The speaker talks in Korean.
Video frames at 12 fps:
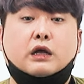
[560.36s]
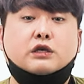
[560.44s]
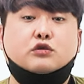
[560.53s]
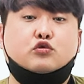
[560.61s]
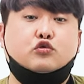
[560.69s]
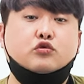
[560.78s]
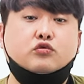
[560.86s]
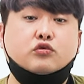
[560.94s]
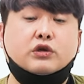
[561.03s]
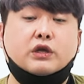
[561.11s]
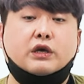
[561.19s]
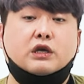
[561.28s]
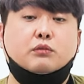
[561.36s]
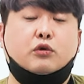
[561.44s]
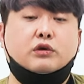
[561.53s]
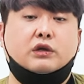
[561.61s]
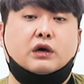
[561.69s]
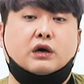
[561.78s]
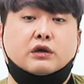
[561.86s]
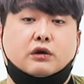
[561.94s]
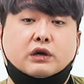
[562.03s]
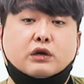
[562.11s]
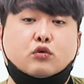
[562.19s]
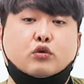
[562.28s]
아니 중국이나 일본이나
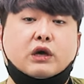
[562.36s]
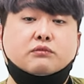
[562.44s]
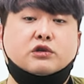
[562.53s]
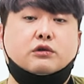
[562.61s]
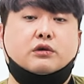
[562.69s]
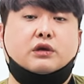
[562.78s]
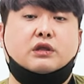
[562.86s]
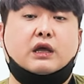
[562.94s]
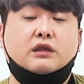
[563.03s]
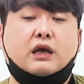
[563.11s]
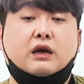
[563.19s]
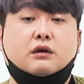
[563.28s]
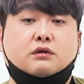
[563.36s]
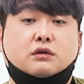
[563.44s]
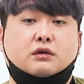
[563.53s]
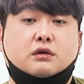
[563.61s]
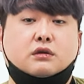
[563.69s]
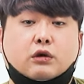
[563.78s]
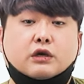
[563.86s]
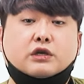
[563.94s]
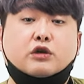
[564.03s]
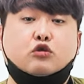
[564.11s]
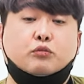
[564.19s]
연안 호위함 전력이 탄탄한 거는 굉장히